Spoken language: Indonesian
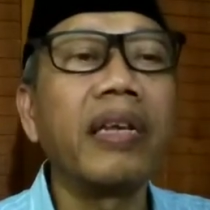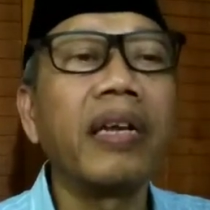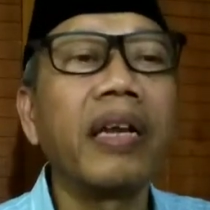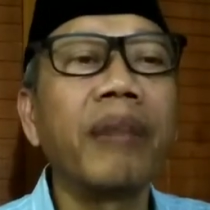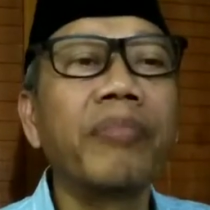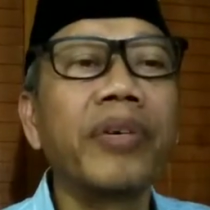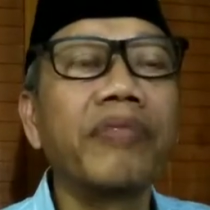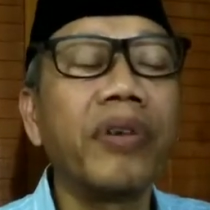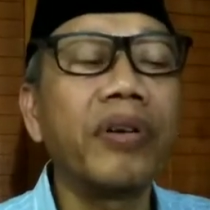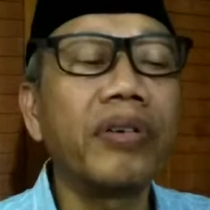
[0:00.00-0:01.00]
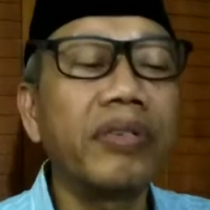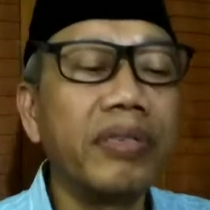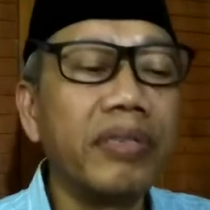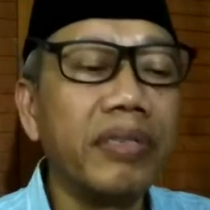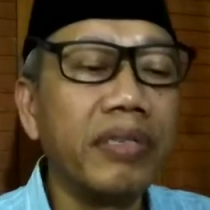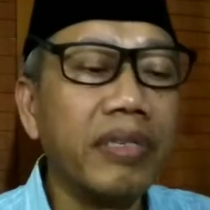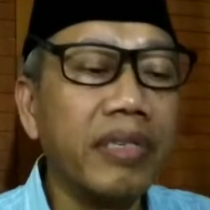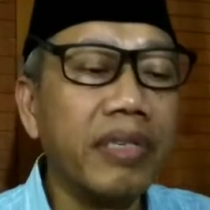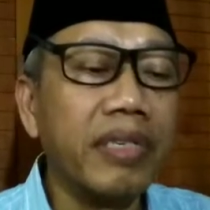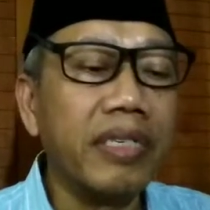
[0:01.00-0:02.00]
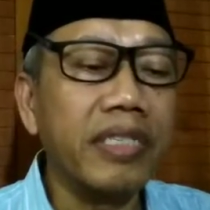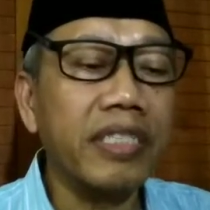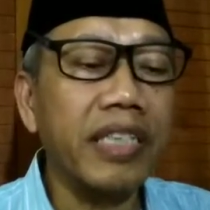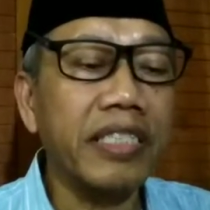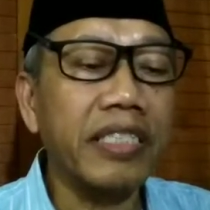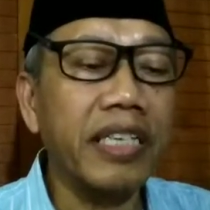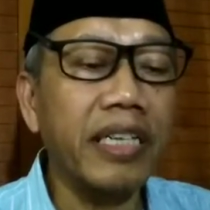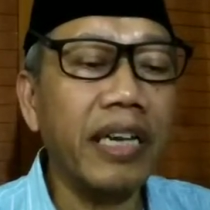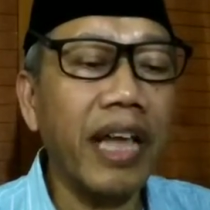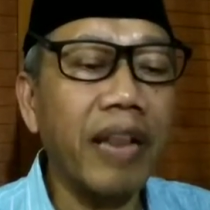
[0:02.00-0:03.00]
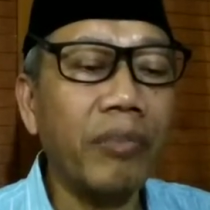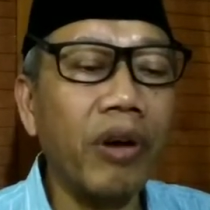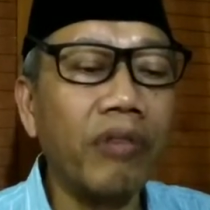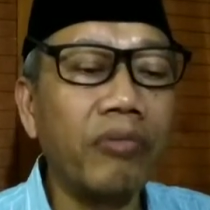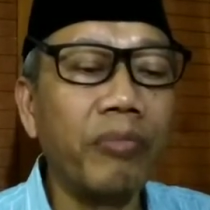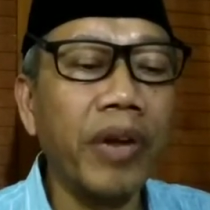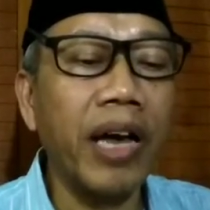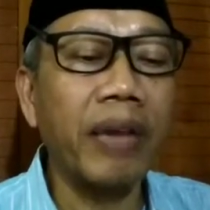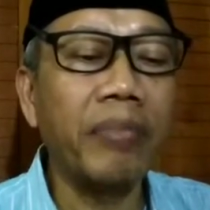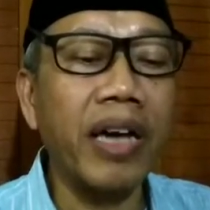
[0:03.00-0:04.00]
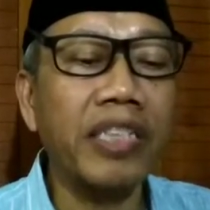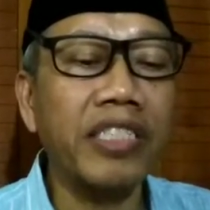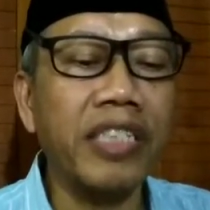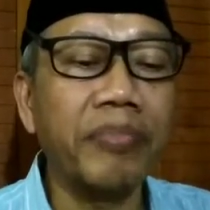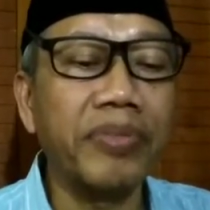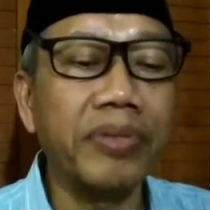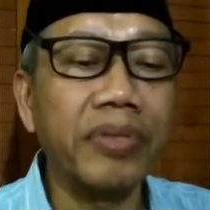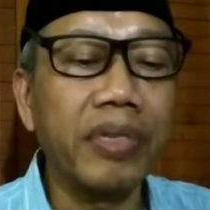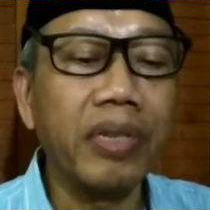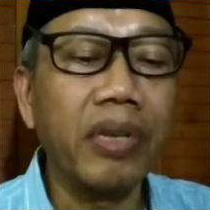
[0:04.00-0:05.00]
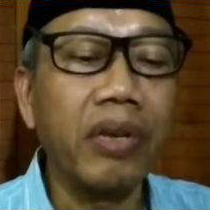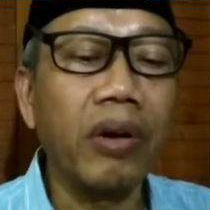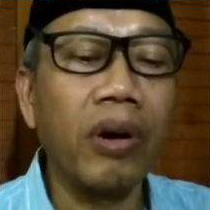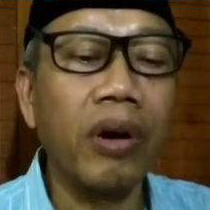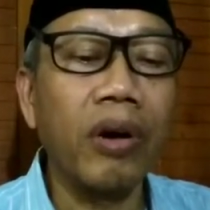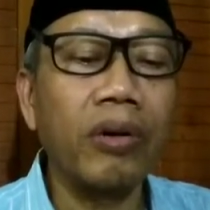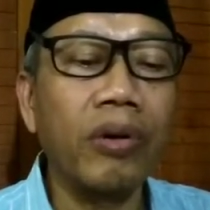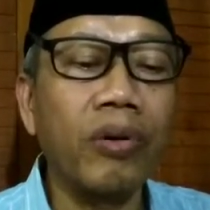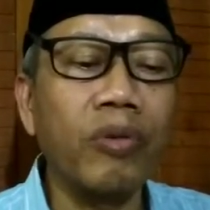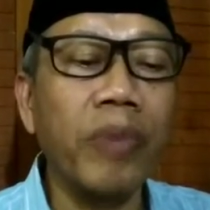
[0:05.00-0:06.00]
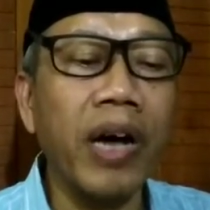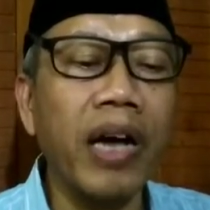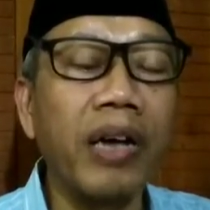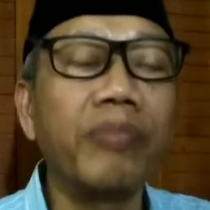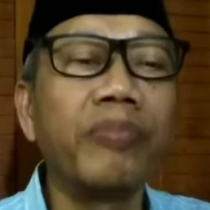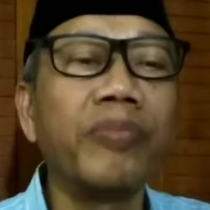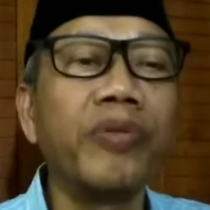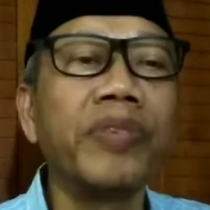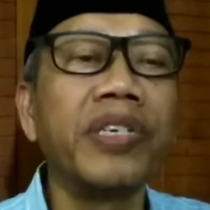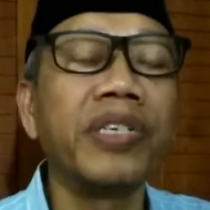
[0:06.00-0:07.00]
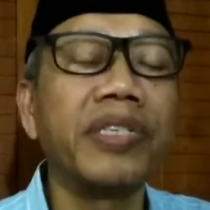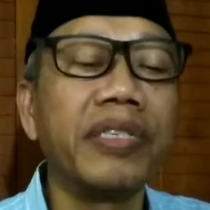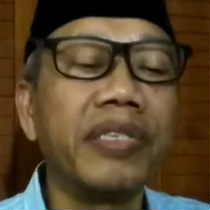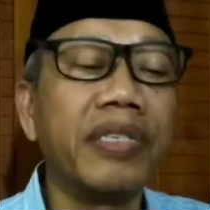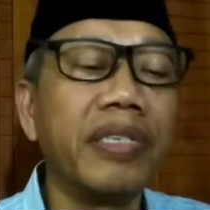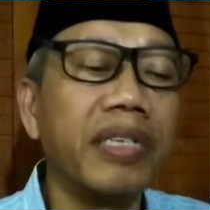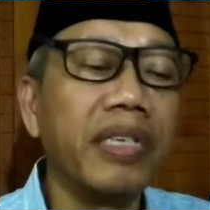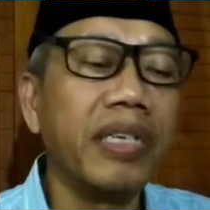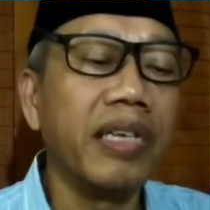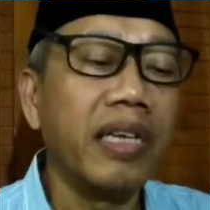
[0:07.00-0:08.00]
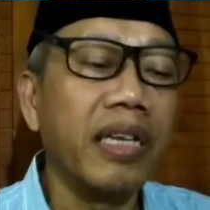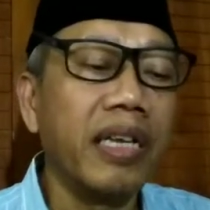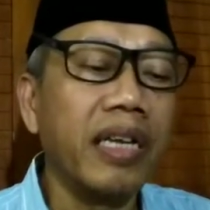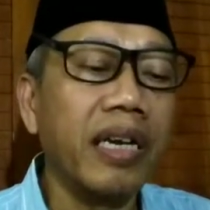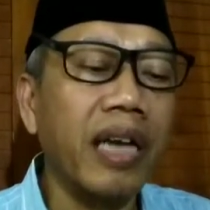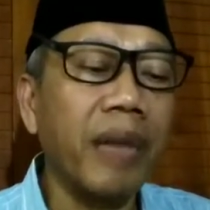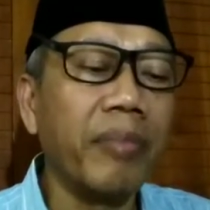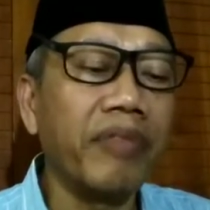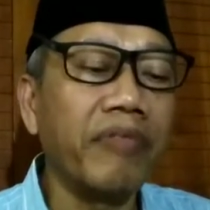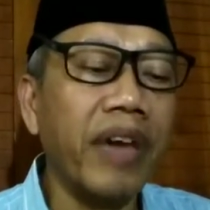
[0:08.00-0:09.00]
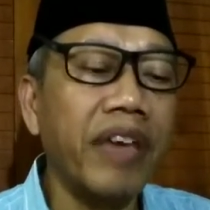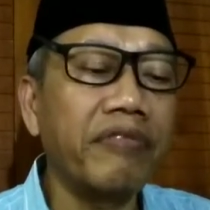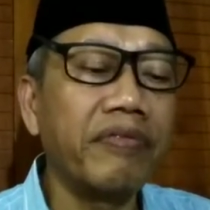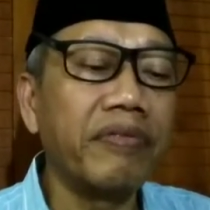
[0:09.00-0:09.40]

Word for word: Number four, 16 realm of Brahma ships, or rupa bumi. Number five,